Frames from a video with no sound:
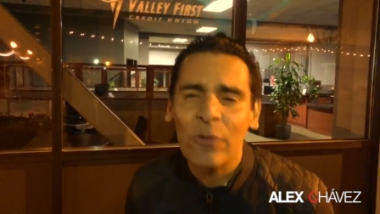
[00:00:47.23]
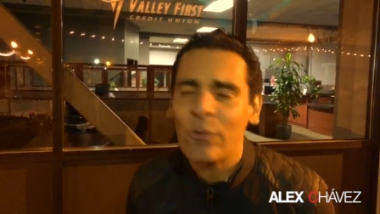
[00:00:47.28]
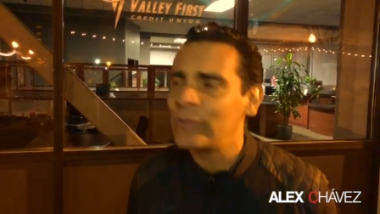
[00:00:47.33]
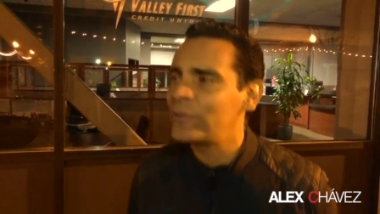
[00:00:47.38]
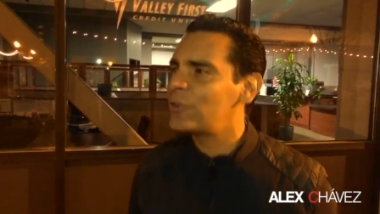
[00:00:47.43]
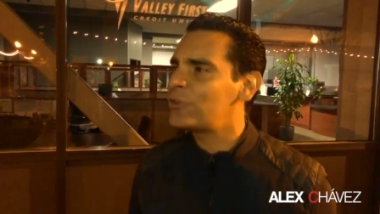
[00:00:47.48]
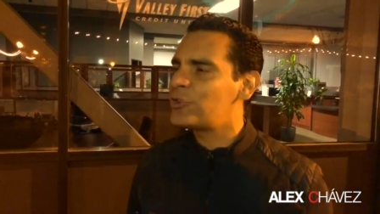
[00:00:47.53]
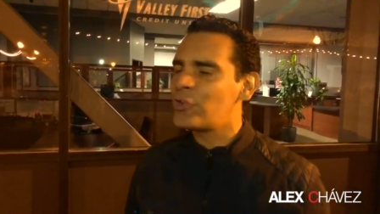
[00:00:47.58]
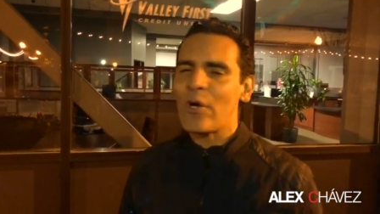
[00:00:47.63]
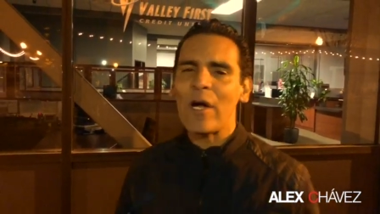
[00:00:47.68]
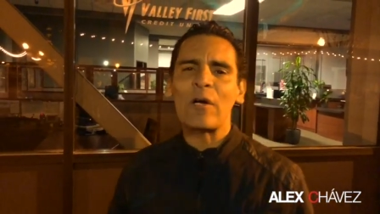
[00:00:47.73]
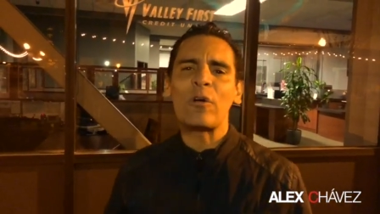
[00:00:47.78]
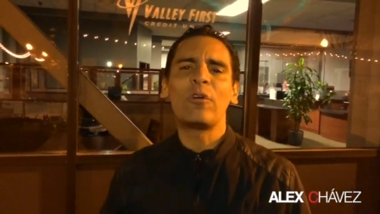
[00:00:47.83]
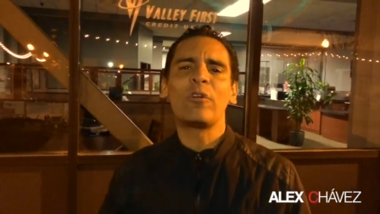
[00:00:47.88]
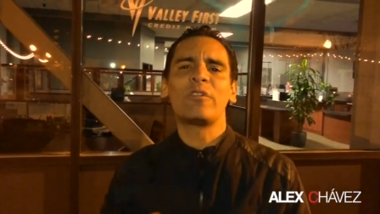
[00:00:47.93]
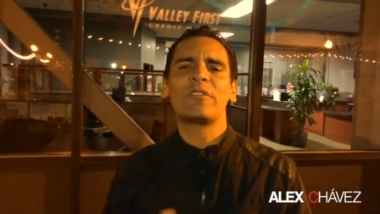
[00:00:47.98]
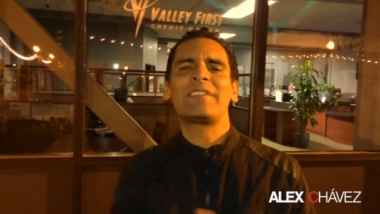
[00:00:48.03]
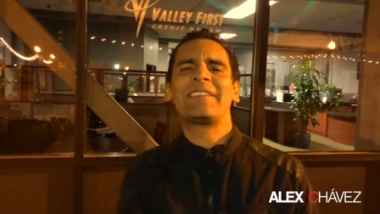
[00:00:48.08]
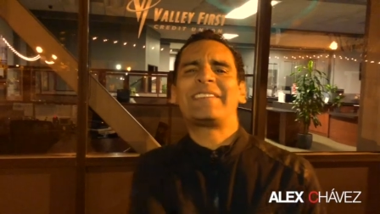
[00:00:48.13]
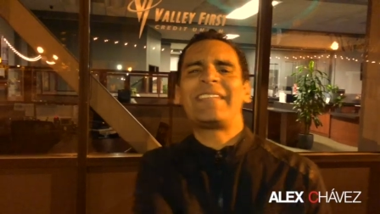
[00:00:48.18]
Cuando yo hago
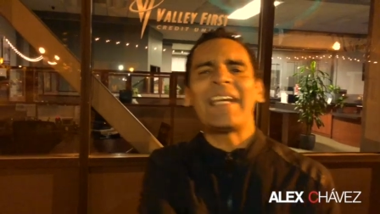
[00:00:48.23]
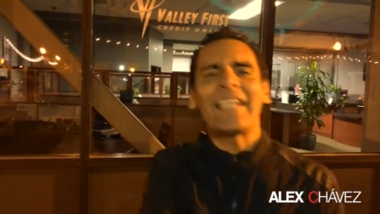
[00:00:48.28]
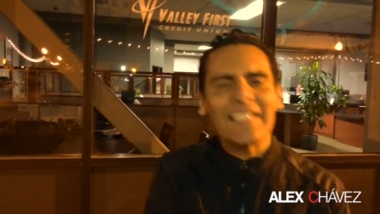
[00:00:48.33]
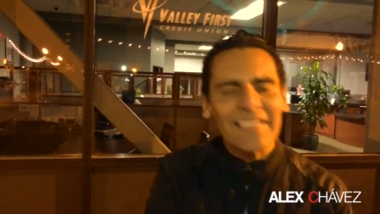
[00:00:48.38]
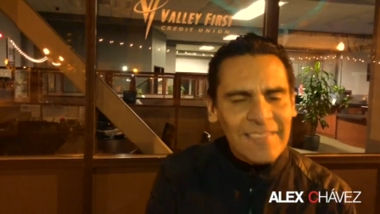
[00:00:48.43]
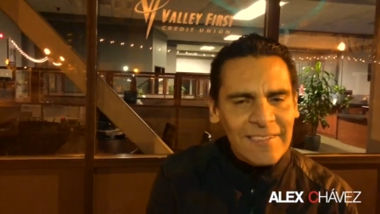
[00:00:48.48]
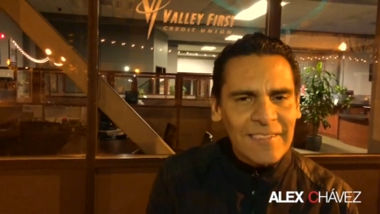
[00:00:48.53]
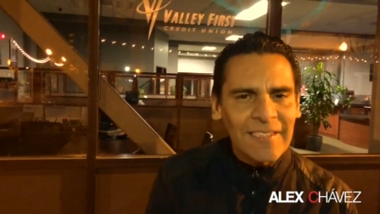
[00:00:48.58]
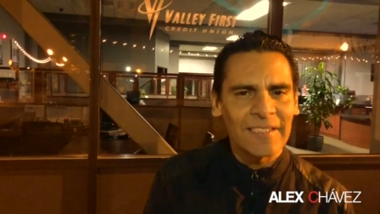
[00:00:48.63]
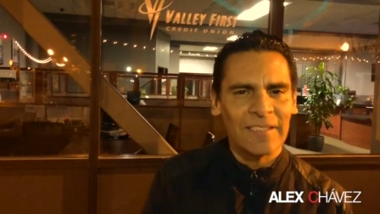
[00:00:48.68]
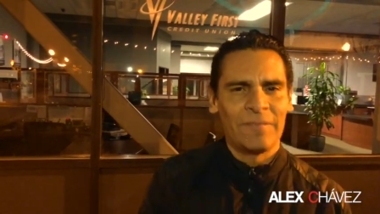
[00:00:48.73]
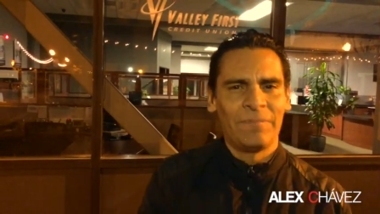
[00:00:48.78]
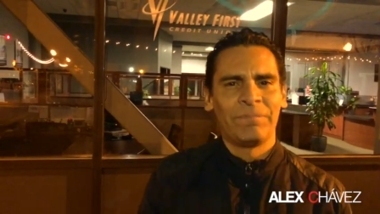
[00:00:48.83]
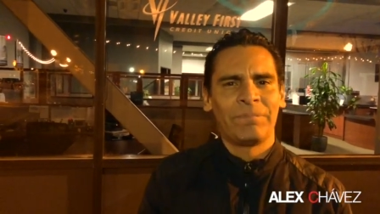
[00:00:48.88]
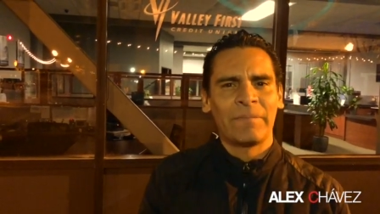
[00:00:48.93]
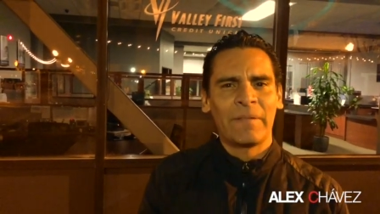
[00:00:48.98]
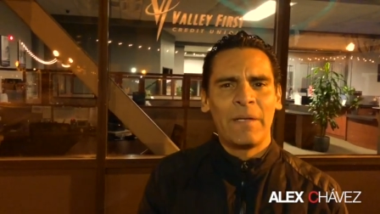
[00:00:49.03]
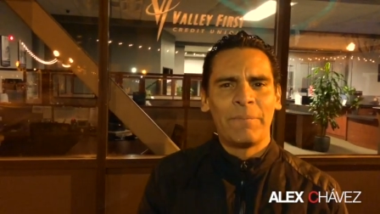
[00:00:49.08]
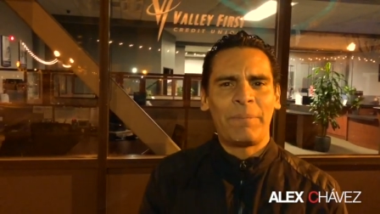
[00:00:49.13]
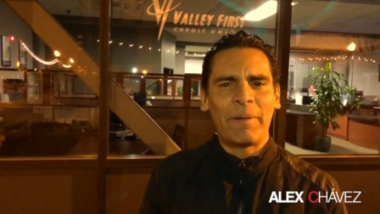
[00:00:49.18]
los tests
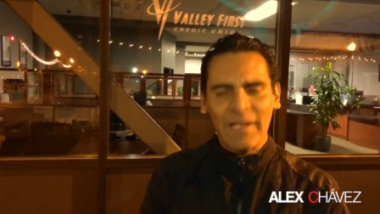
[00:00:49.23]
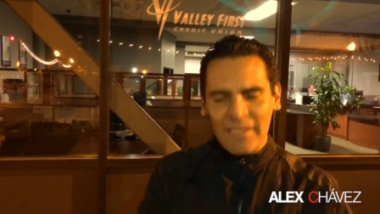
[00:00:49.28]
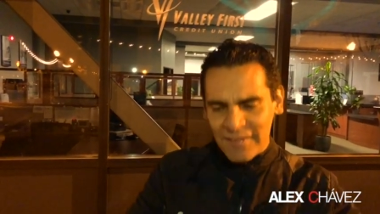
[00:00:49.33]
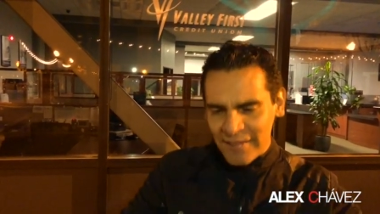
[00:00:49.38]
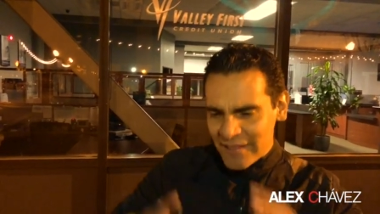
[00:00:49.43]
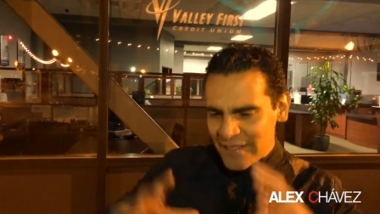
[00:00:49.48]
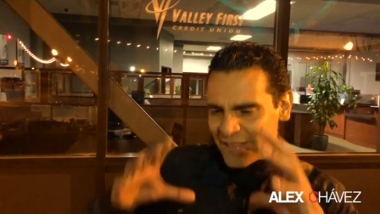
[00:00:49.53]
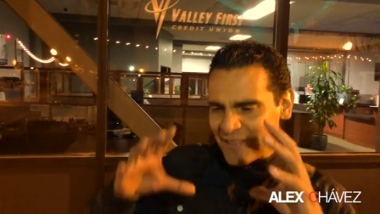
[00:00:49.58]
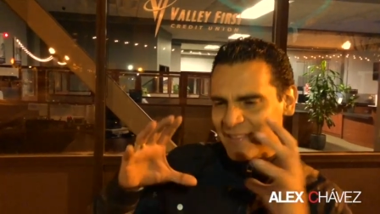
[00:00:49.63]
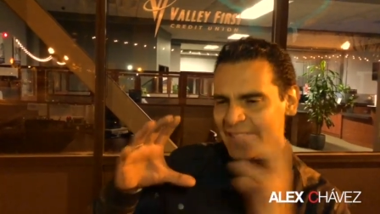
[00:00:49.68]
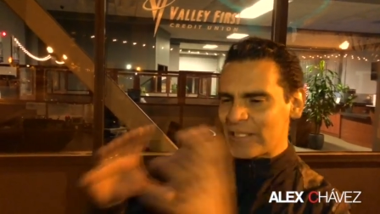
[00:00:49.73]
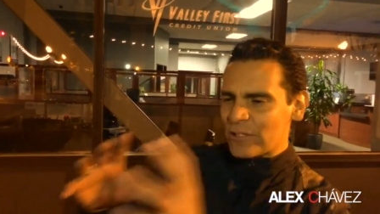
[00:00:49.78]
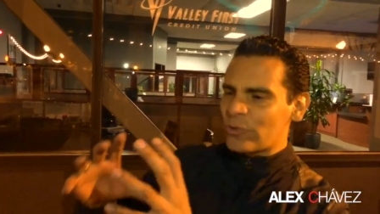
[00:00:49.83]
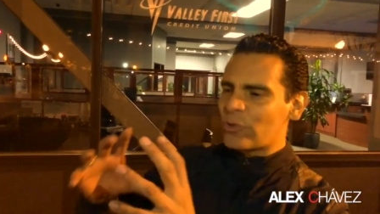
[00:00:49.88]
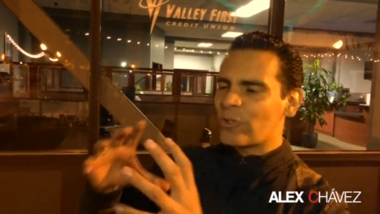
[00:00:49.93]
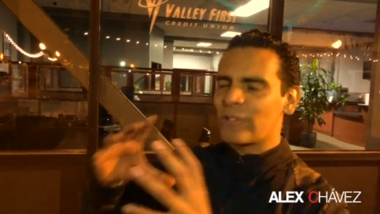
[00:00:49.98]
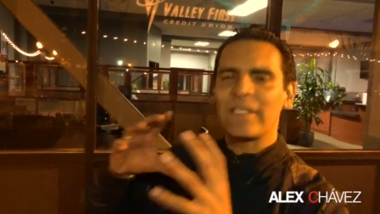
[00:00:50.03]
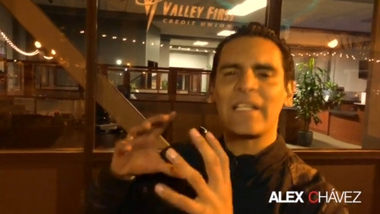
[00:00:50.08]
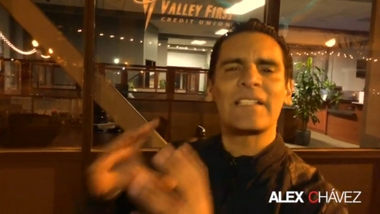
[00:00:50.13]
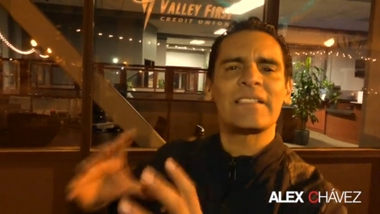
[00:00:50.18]
para hacer el
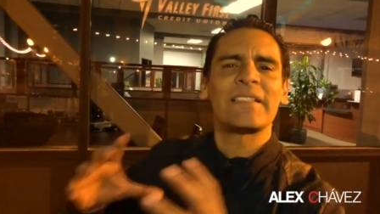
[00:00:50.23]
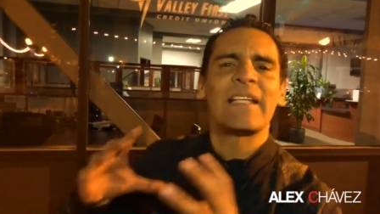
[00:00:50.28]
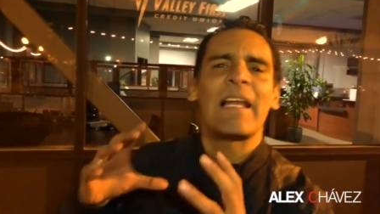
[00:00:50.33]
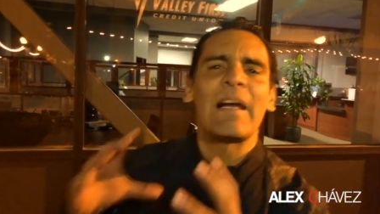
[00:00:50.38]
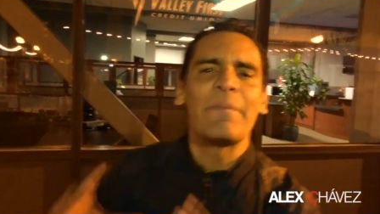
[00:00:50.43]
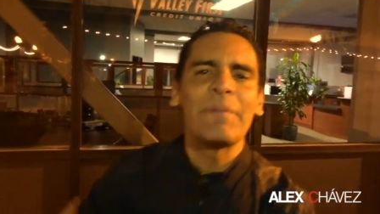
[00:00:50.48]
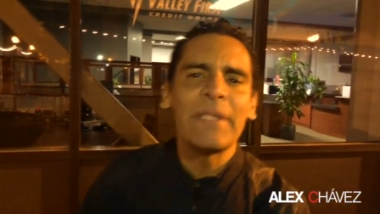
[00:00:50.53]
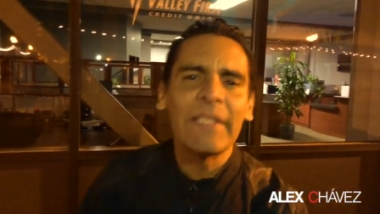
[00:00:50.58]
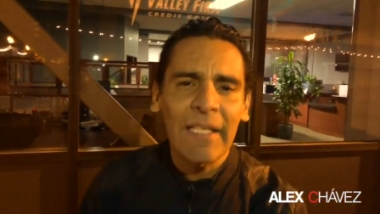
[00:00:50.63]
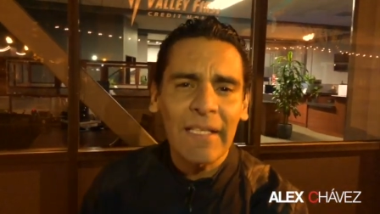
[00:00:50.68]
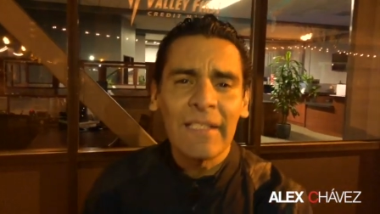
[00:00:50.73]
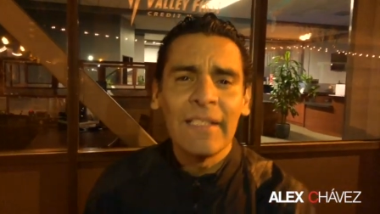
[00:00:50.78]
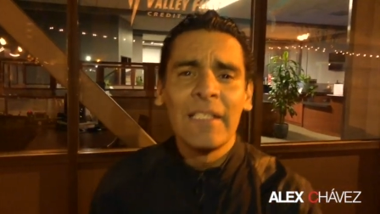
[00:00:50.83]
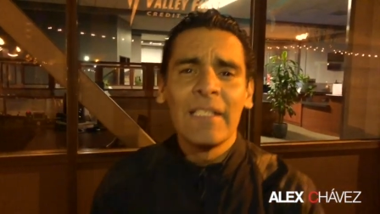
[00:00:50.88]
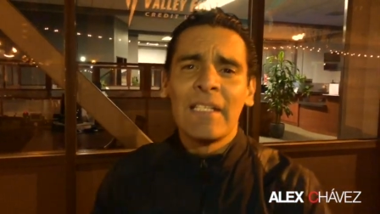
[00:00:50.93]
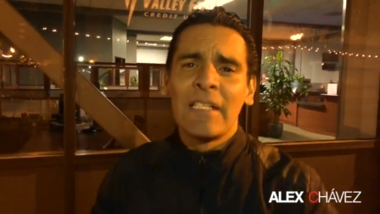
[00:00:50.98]
círculo de áreas de la vida.